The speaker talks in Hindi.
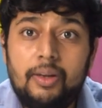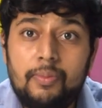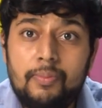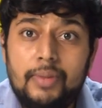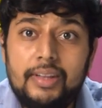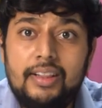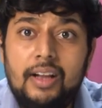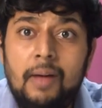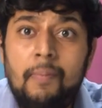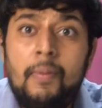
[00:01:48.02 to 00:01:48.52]

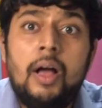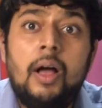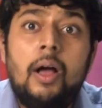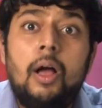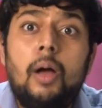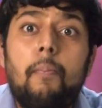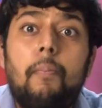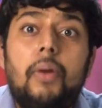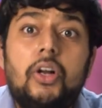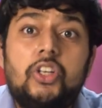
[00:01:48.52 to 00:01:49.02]
मतलब
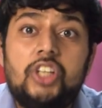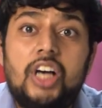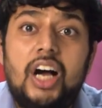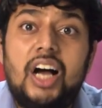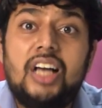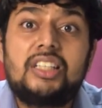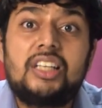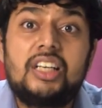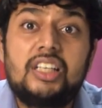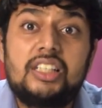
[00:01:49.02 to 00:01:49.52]

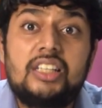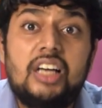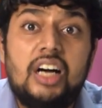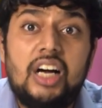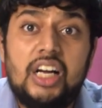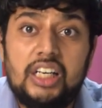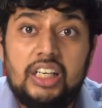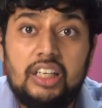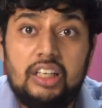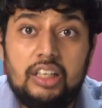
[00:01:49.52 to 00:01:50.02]
पचास
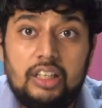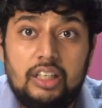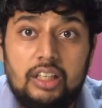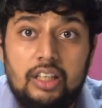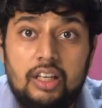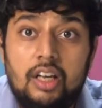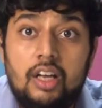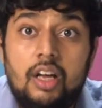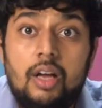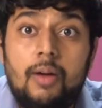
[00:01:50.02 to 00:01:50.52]
हज़ार का
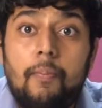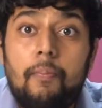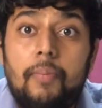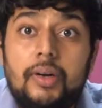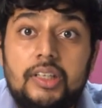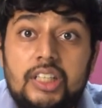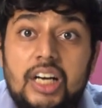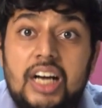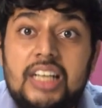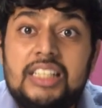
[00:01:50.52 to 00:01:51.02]

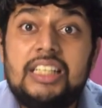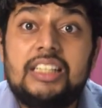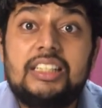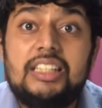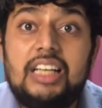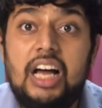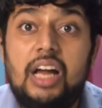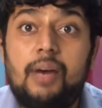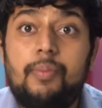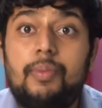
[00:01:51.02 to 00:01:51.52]
पचास
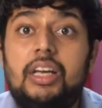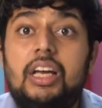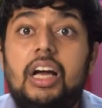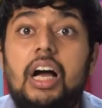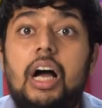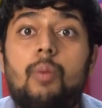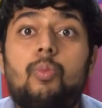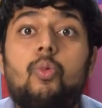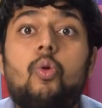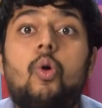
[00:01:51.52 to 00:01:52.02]
हज़ार में
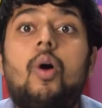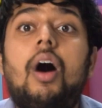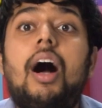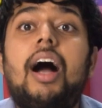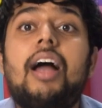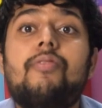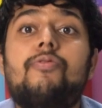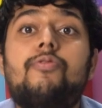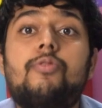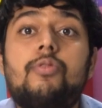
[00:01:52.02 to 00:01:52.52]
आपको
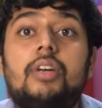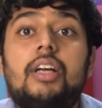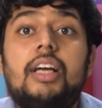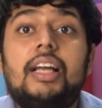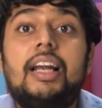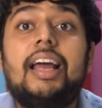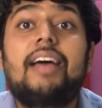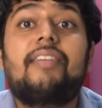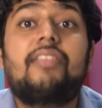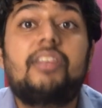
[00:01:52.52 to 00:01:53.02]
आईफोन
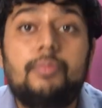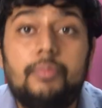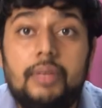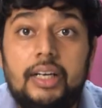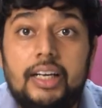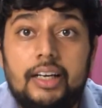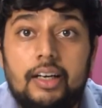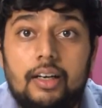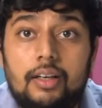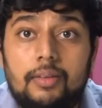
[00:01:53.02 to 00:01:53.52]
11
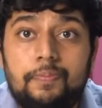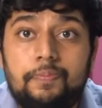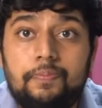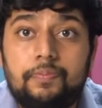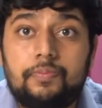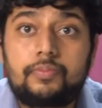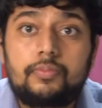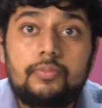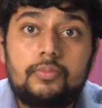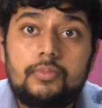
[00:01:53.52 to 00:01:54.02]
मिलेगा
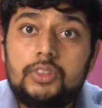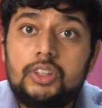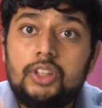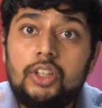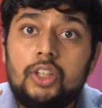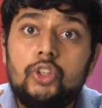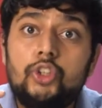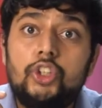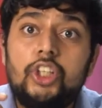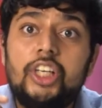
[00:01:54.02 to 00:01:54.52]

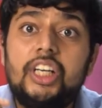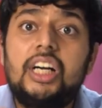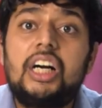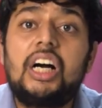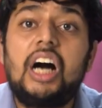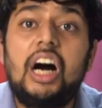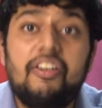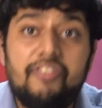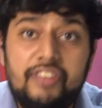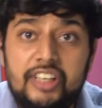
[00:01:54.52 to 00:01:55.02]
जो एक
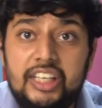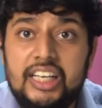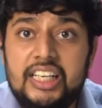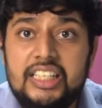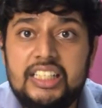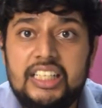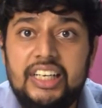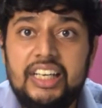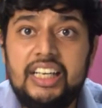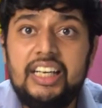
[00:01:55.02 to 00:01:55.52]
काफ़ी
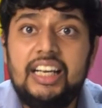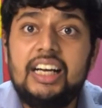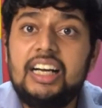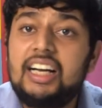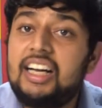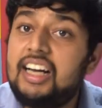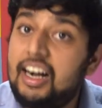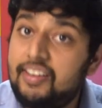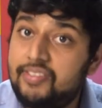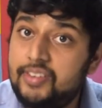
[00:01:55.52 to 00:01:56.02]
क्रेजी डील है
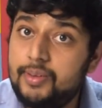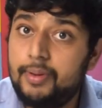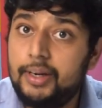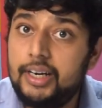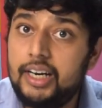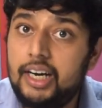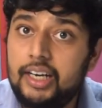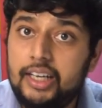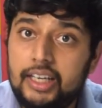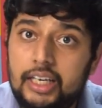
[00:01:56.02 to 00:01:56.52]
काफ़ी
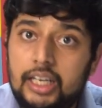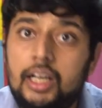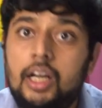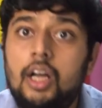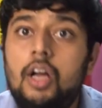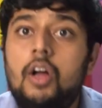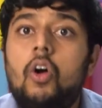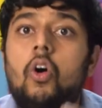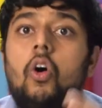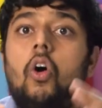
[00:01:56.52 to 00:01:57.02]
बढ़िया डील है
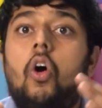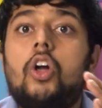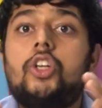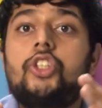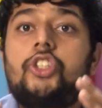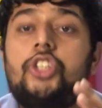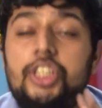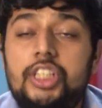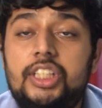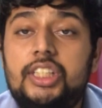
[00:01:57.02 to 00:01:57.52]
और
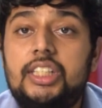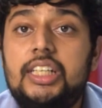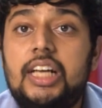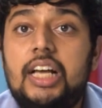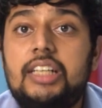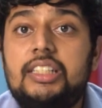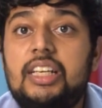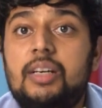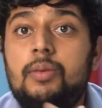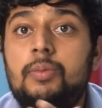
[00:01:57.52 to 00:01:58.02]
जिस
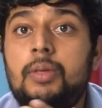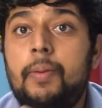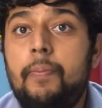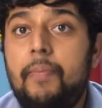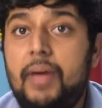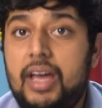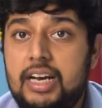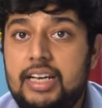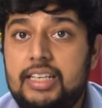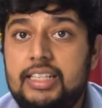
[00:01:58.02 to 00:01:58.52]
तरह से हमने
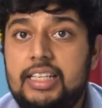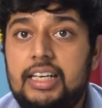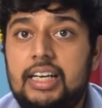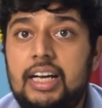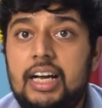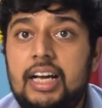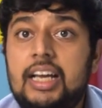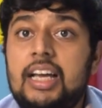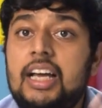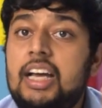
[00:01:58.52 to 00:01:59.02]
पहले
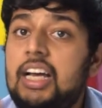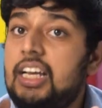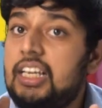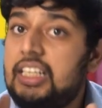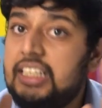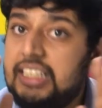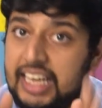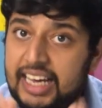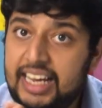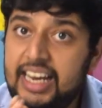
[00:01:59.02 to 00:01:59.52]
देखा है
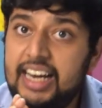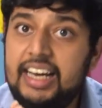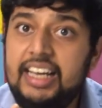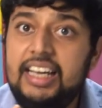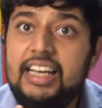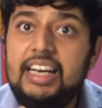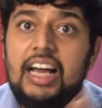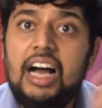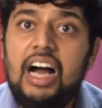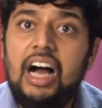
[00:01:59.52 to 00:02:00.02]
यही
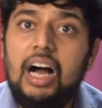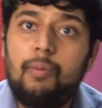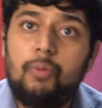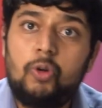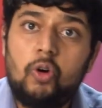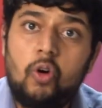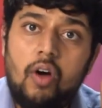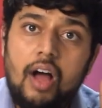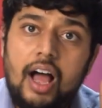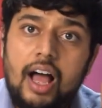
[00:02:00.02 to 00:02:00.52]
डील
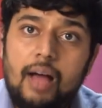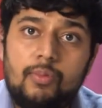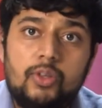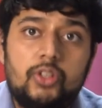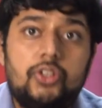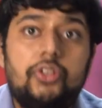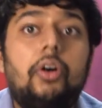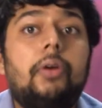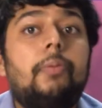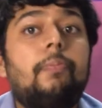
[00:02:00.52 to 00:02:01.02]
आपको
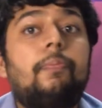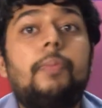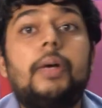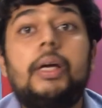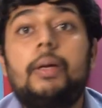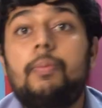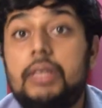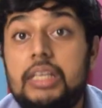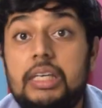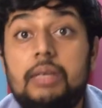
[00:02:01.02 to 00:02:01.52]
अमेजोन
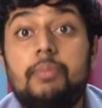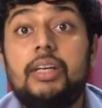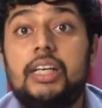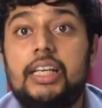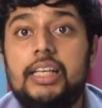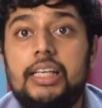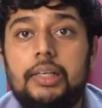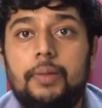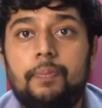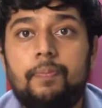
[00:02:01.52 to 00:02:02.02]
पे भी
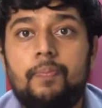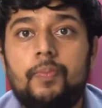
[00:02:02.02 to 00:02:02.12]
मिलेगी